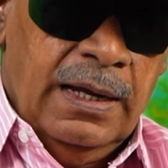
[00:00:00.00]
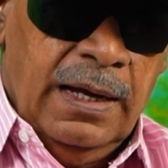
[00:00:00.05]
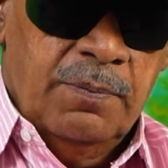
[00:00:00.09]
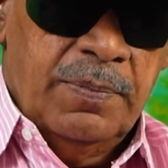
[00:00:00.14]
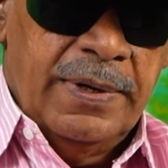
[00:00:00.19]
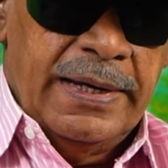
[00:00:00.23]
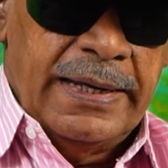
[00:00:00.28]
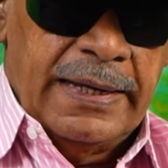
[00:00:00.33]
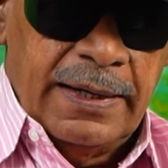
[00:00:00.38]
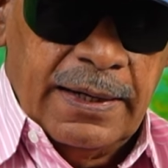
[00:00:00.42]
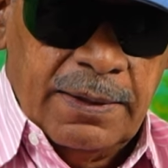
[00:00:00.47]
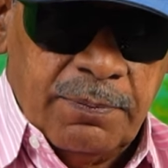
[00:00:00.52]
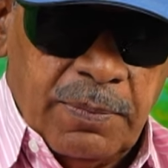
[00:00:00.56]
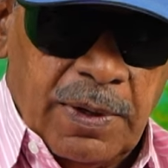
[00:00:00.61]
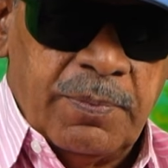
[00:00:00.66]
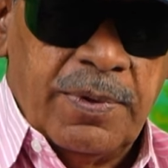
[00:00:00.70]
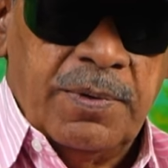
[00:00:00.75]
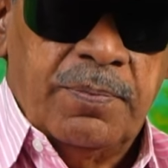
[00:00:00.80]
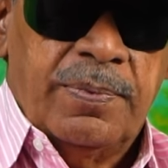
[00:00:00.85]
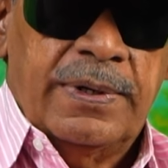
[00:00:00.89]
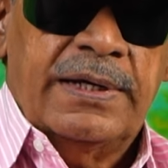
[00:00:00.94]
அப்படி இல்
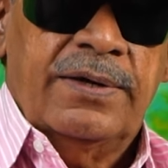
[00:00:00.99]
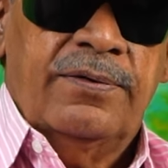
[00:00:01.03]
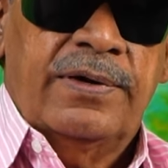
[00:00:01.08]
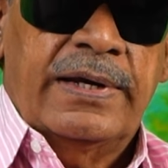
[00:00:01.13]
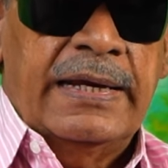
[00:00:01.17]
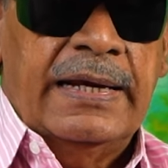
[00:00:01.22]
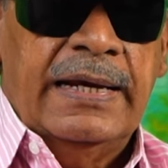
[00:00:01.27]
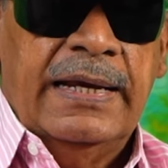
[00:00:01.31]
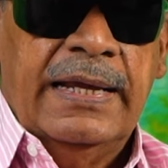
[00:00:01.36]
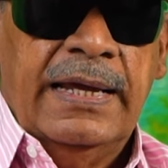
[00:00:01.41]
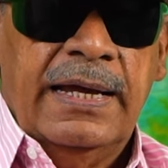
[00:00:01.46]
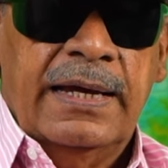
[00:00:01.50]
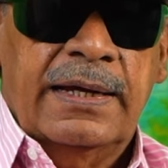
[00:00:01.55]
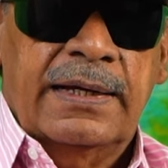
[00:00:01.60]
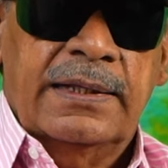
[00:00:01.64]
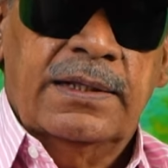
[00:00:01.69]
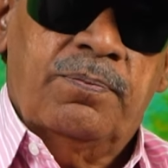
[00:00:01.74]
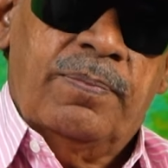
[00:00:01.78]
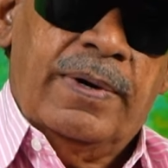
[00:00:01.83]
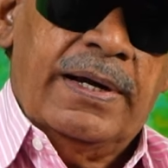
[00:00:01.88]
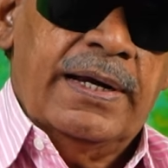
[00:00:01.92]
அப்படிப்பட்டவர்
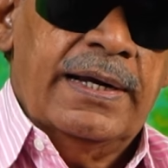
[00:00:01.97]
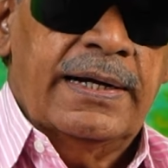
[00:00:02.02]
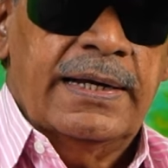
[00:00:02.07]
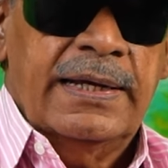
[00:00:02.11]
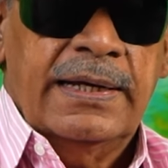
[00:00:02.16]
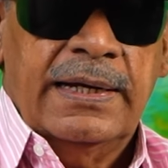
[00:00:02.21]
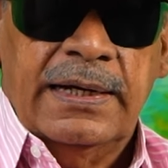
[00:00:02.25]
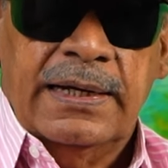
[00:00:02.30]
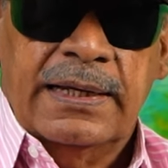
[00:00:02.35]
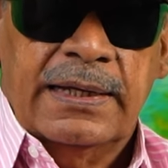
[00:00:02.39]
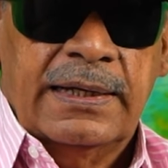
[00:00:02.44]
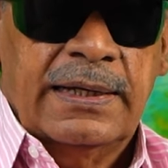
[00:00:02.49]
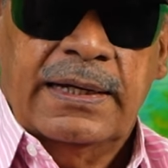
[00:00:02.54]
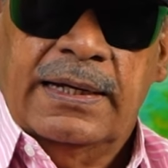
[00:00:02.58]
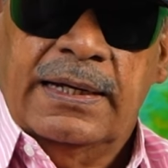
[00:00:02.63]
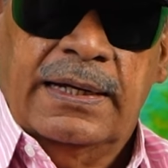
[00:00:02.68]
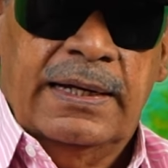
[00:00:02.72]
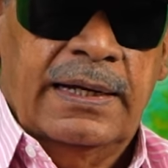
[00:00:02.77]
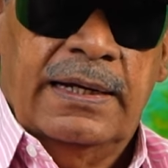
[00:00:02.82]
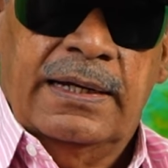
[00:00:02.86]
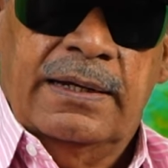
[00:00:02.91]
இல்லைங்கிறது பல
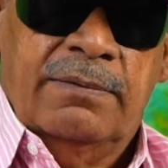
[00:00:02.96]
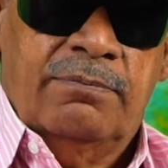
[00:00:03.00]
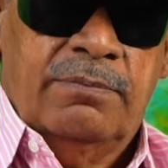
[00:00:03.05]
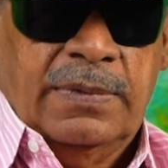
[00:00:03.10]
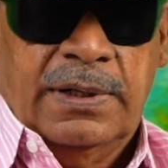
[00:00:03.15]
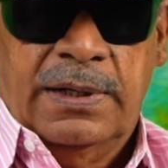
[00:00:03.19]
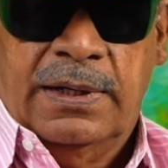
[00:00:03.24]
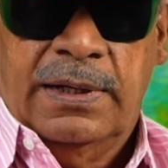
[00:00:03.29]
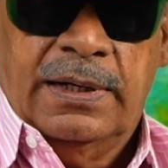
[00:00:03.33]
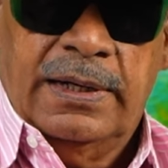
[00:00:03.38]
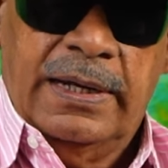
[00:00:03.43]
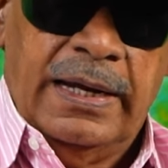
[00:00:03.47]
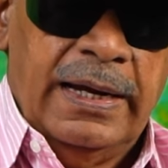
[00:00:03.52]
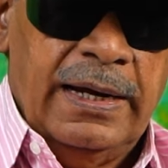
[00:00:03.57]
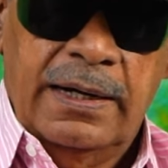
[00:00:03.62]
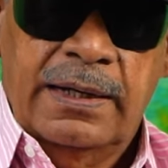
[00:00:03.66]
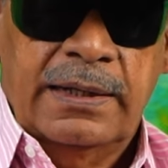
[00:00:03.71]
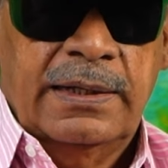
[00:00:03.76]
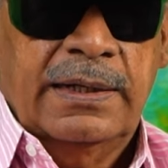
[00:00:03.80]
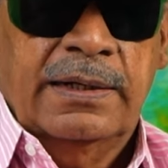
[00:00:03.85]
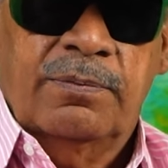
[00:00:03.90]
இடங்களில்
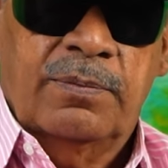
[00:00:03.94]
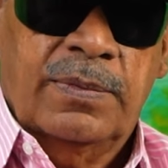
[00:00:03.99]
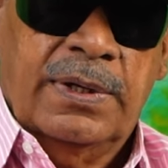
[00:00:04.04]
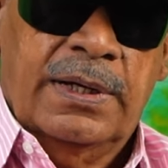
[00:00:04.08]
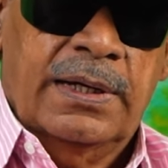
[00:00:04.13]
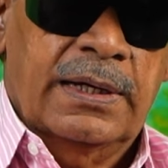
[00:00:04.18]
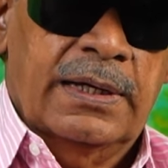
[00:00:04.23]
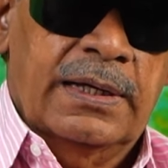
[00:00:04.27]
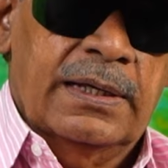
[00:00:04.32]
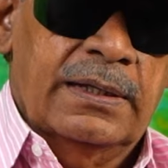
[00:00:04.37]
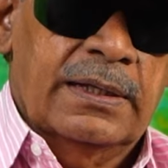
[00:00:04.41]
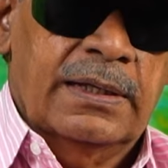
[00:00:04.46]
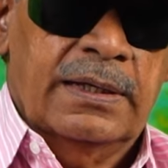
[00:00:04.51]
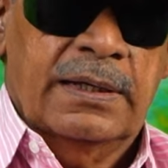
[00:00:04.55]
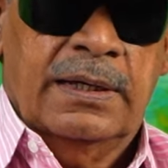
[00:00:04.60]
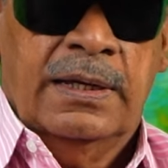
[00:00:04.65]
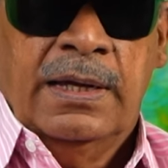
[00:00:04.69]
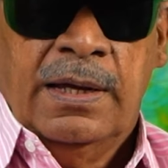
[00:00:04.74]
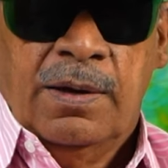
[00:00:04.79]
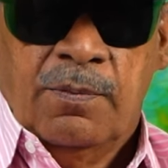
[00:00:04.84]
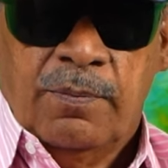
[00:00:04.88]
எங்களுக்கு நாங்கள் அந்த
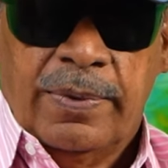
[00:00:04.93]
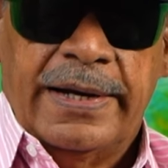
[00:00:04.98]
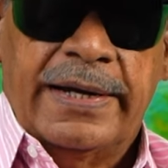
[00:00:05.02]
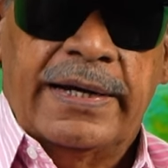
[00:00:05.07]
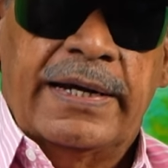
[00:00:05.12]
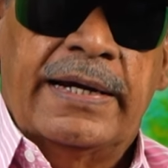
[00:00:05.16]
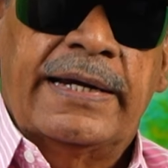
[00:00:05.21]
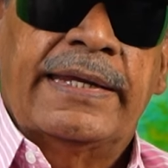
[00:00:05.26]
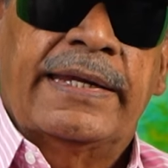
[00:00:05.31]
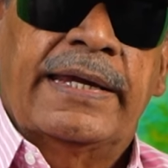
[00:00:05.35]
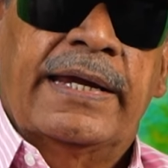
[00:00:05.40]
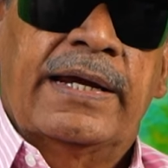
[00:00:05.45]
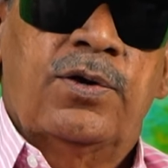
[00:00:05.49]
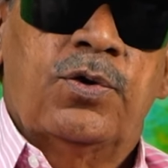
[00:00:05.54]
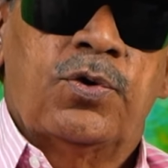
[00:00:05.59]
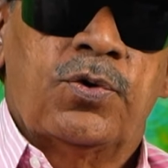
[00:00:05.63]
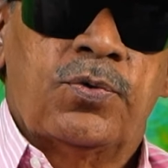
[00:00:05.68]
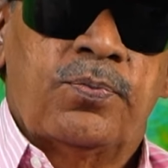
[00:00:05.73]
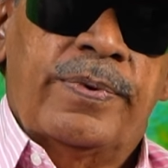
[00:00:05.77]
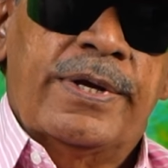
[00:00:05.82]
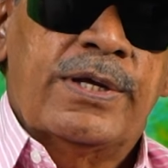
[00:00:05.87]
பல
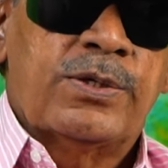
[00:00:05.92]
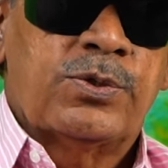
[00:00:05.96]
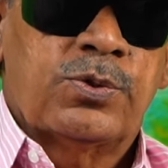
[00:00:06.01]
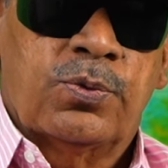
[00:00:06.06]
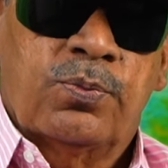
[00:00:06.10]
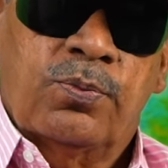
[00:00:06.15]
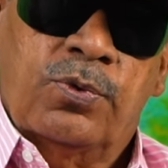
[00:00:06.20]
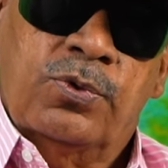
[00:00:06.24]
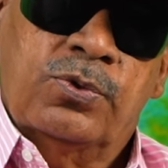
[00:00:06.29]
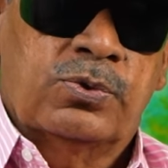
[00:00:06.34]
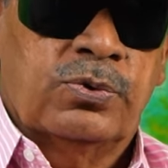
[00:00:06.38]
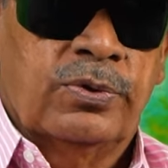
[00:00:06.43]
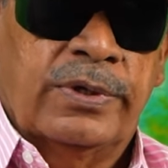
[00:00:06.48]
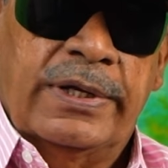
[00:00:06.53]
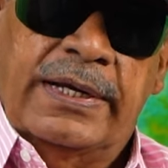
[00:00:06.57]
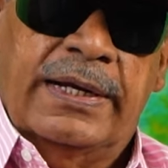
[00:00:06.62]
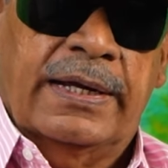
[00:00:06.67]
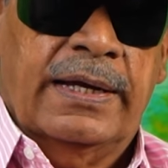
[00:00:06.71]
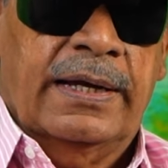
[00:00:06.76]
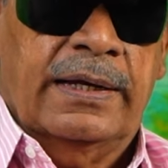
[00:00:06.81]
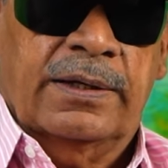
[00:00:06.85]
நடிகைகளோடு பேசும்போது
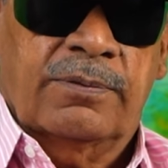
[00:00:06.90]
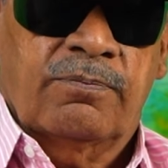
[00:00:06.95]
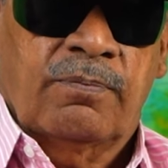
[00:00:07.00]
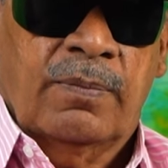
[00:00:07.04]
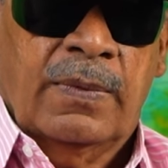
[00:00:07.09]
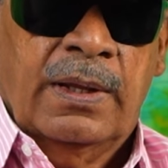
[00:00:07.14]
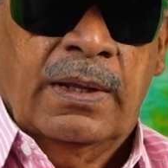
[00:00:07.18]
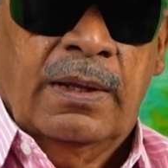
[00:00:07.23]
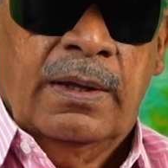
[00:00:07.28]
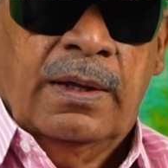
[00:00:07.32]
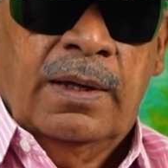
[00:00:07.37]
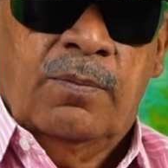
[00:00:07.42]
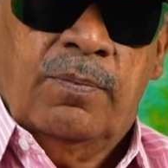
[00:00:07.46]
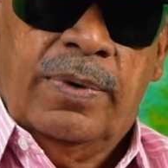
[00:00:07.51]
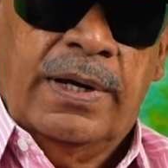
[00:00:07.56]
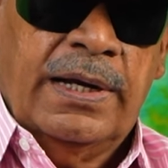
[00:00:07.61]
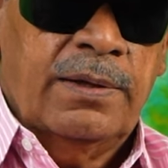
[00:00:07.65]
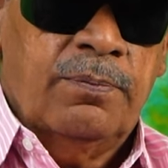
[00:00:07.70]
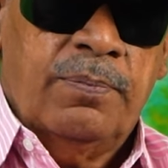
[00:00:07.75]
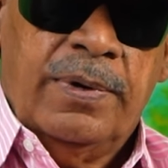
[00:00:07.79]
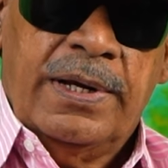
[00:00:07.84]
சொல்லியிருக்காங்க
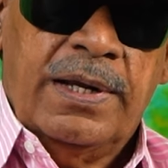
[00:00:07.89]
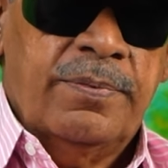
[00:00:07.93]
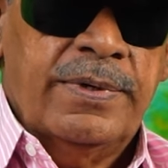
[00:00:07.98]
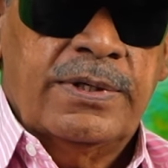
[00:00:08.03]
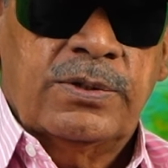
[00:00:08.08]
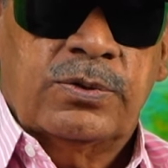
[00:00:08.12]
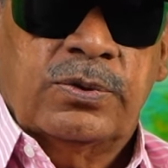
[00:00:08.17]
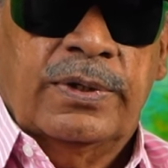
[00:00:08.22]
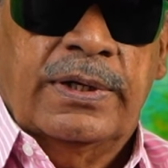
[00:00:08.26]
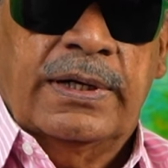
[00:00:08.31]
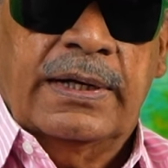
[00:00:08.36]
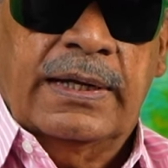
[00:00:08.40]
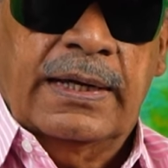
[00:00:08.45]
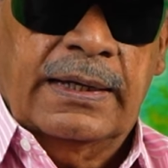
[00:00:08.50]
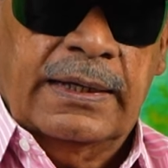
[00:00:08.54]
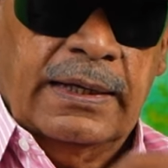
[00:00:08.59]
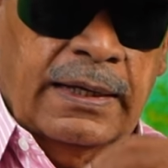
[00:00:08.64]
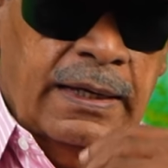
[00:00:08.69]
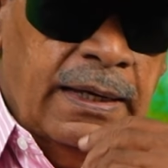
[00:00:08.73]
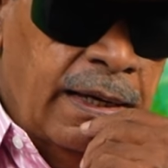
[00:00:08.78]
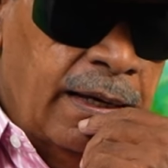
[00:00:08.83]
பல பல பேர்
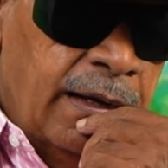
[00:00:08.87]
சொல்லியிருக்காங்க